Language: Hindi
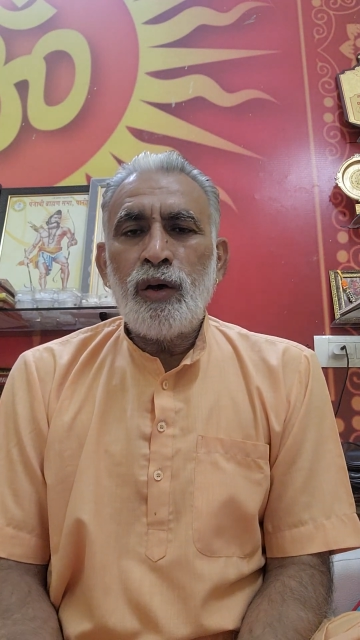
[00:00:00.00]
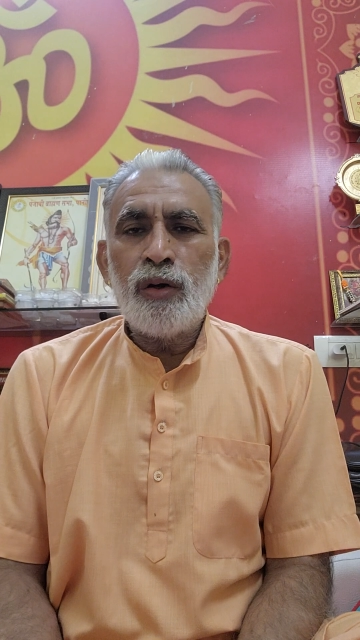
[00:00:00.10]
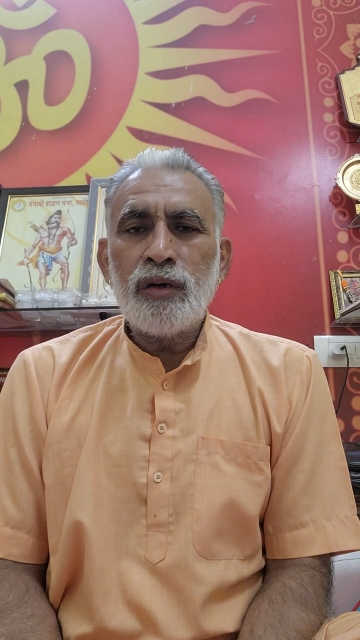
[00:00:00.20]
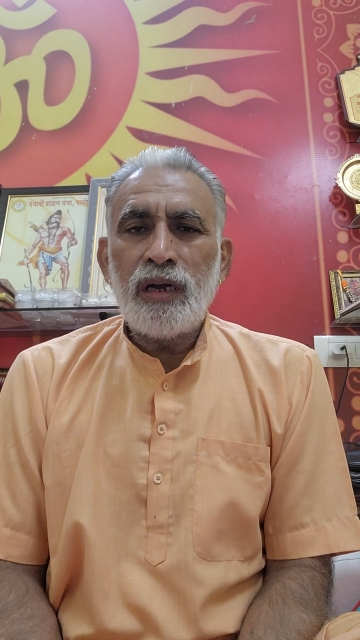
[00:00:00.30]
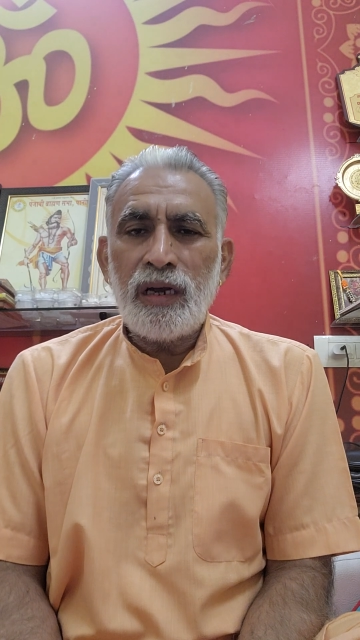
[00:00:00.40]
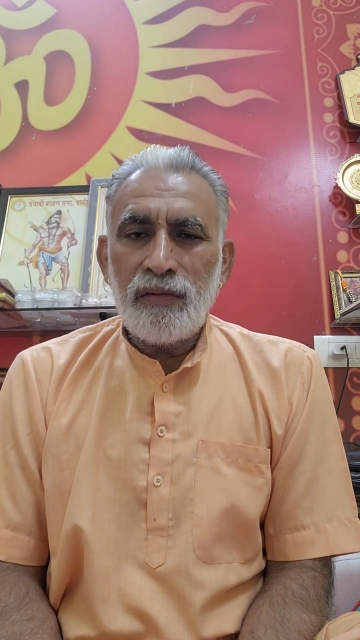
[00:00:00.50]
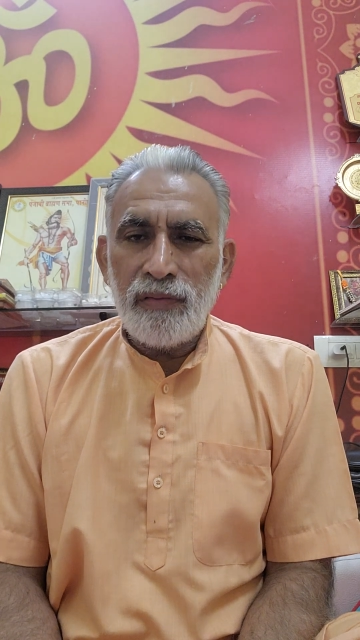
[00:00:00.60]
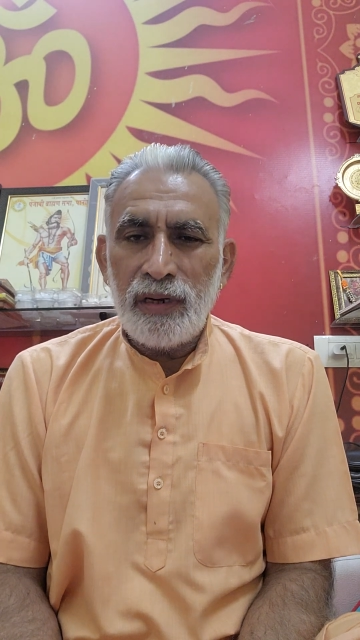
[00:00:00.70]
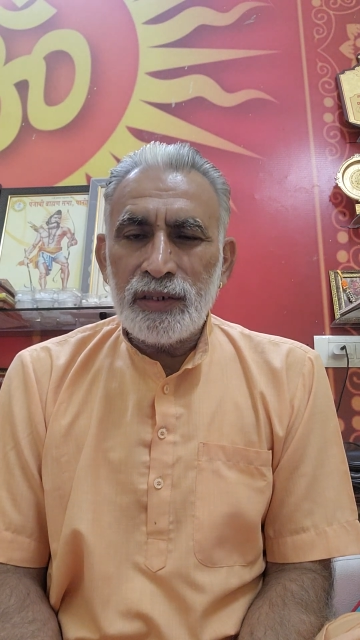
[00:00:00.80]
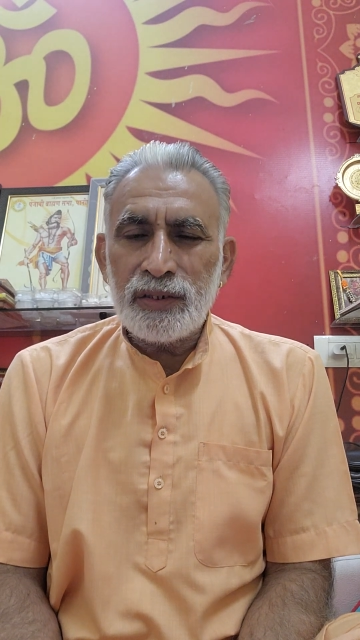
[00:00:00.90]
और
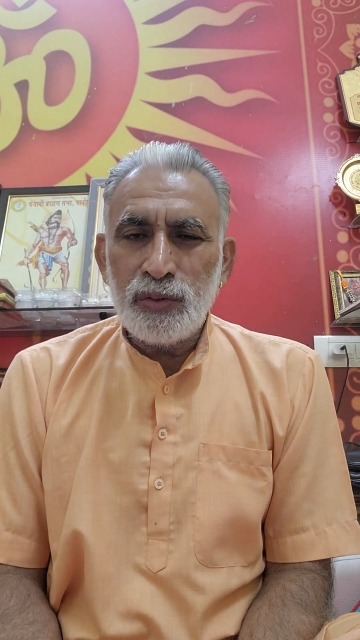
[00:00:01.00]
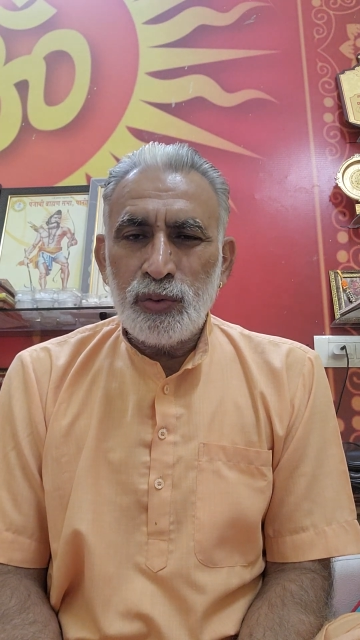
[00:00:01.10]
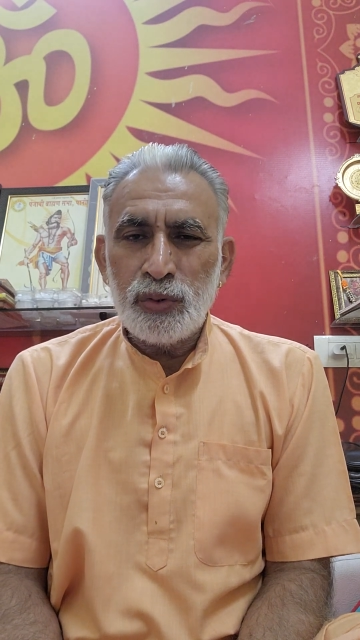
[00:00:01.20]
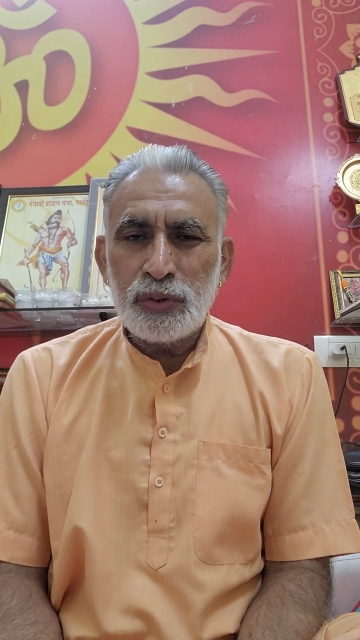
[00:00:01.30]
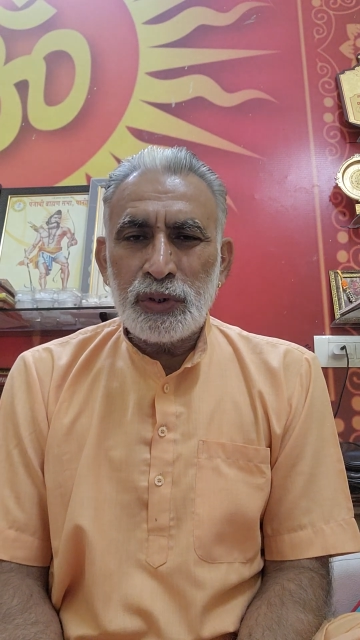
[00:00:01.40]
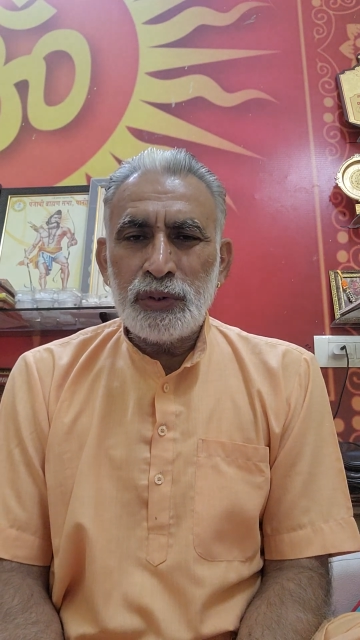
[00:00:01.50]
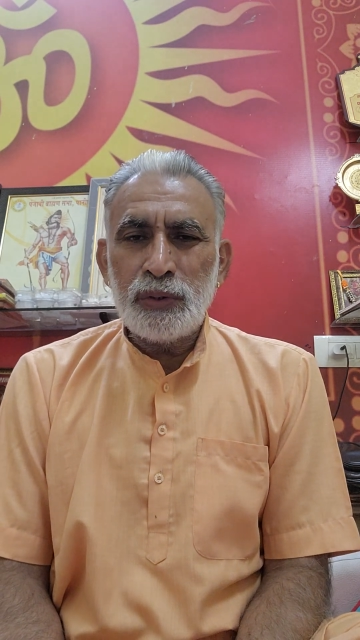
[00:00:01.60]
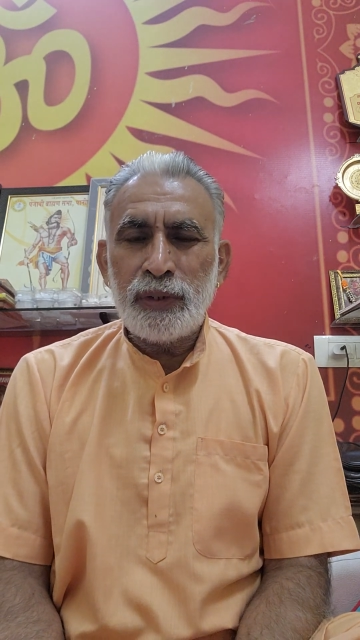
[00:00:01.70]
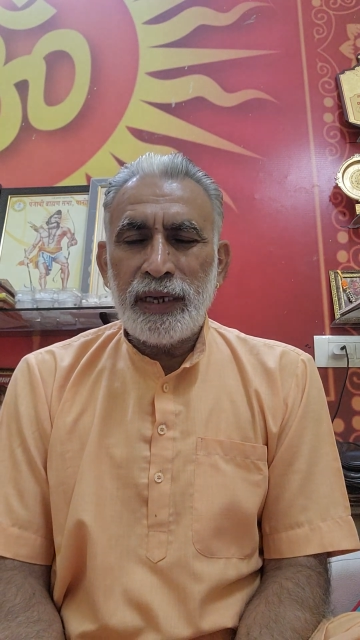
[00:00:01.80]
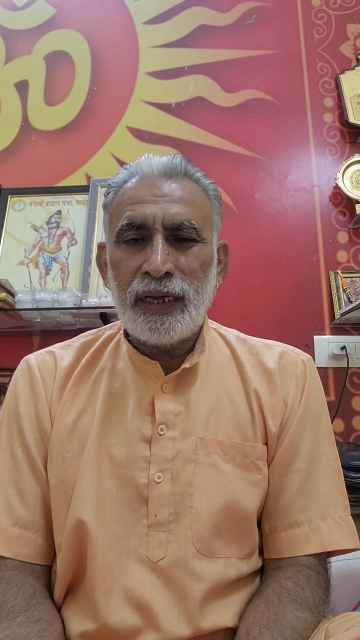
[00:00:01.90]
अवलश गोत्र
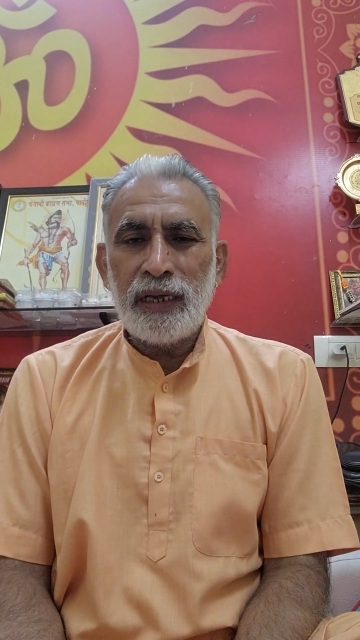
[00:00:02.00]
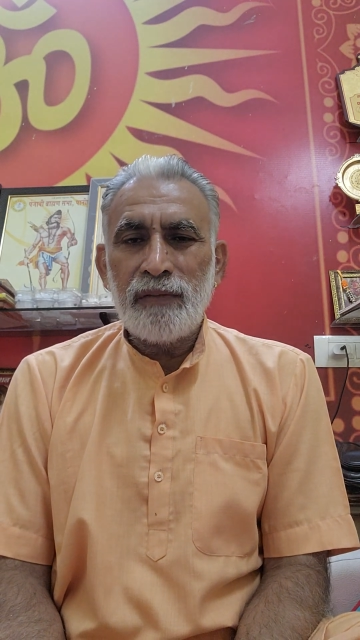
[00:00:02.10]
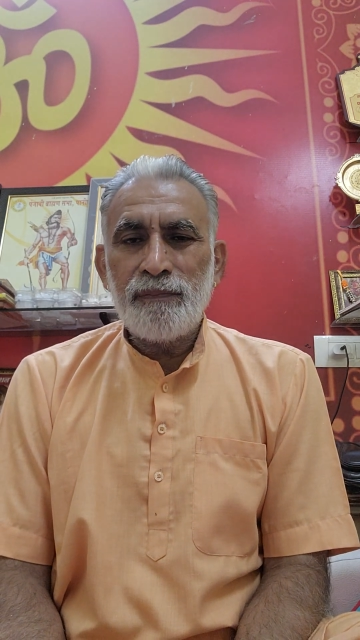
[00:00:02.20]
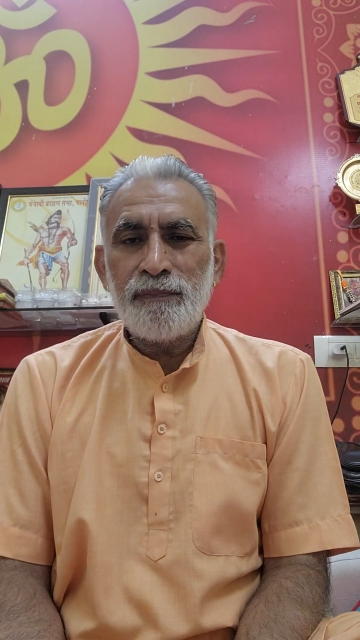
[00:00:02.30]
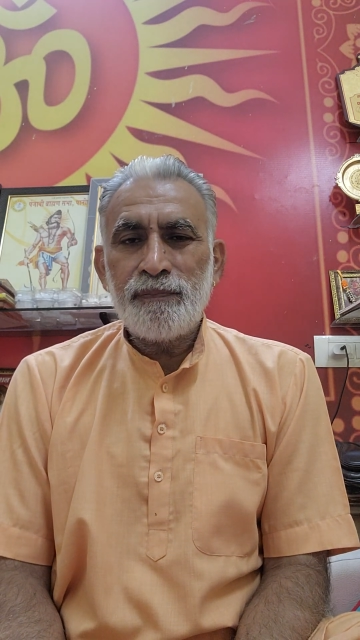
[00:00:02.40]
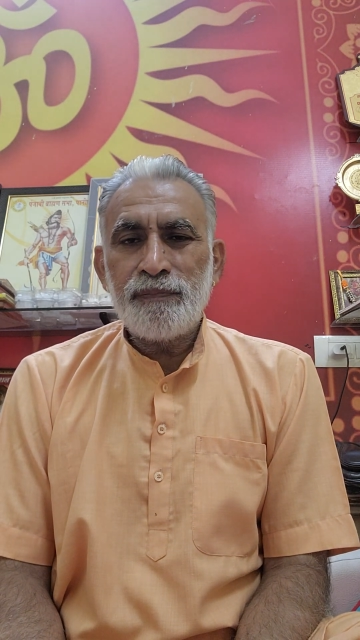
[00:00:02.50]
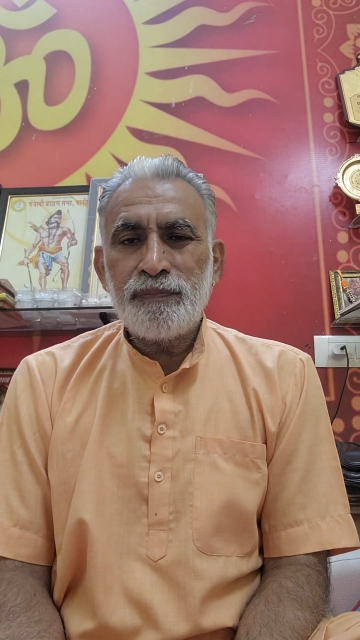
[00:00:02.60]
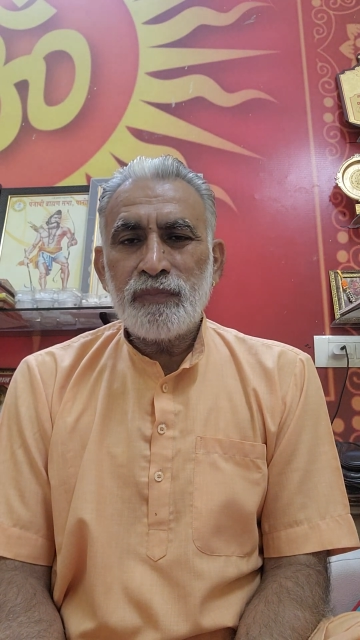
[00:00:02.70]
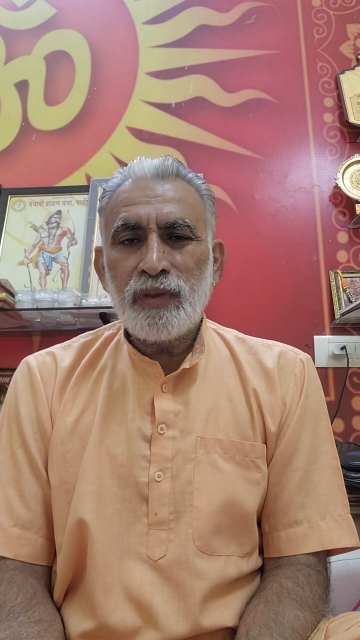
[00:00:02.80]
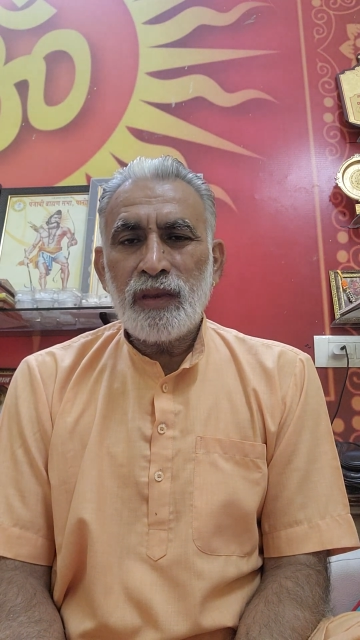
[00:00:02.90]
जो है
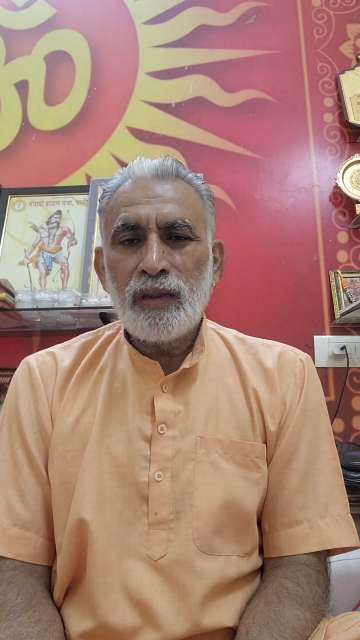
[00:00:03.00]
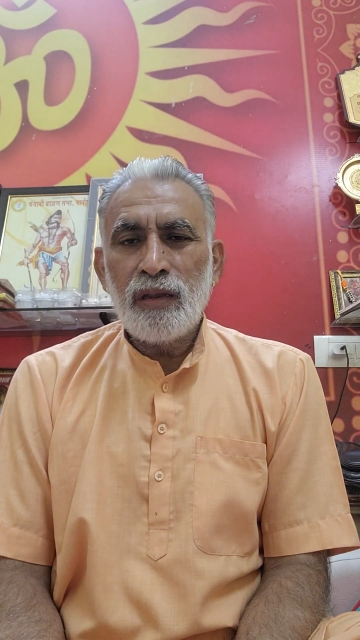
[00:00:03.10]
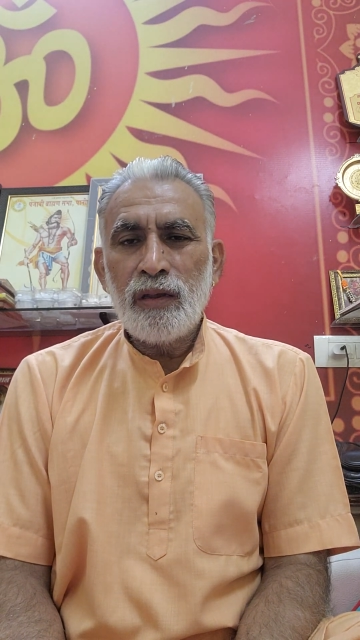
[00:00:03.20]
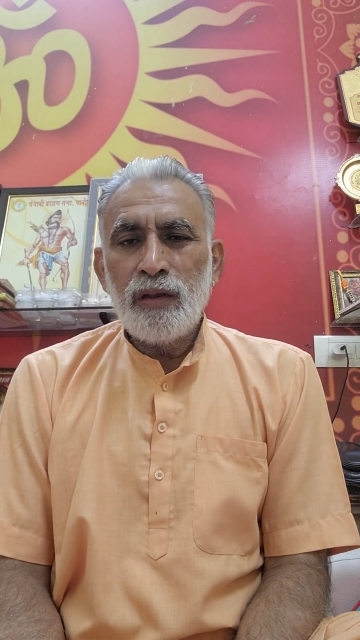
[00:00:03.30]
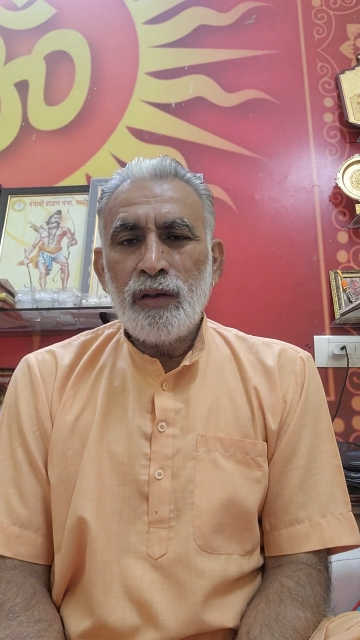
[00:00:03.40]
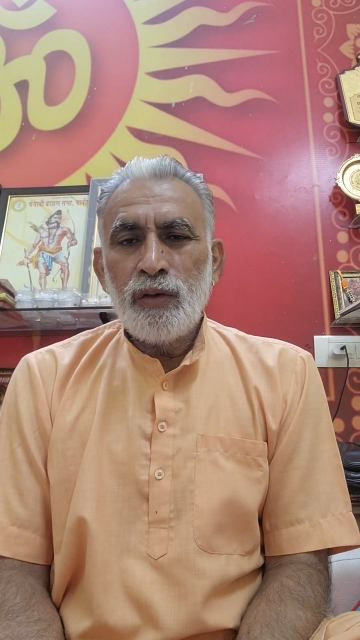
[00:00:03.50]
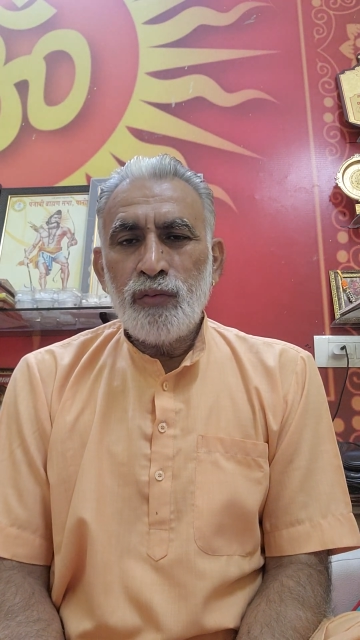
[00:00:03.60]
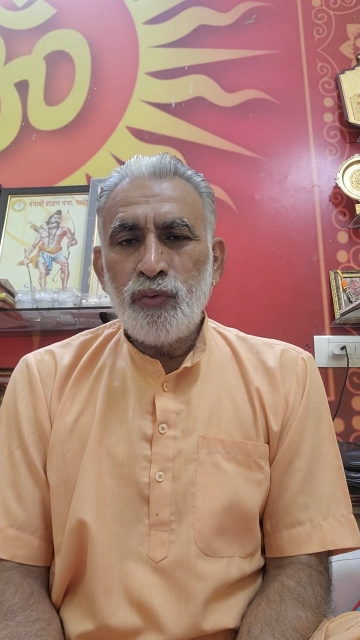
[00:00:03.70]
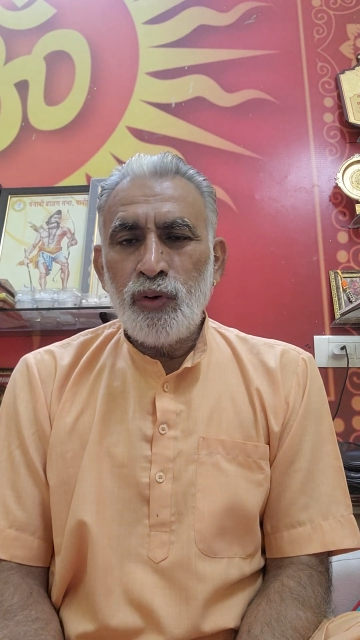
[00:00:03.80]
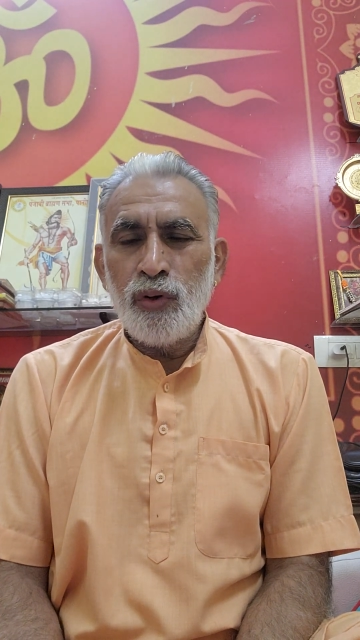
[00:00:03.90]

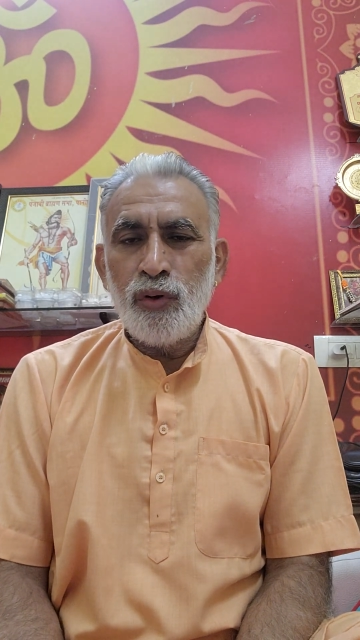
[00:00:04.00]
वो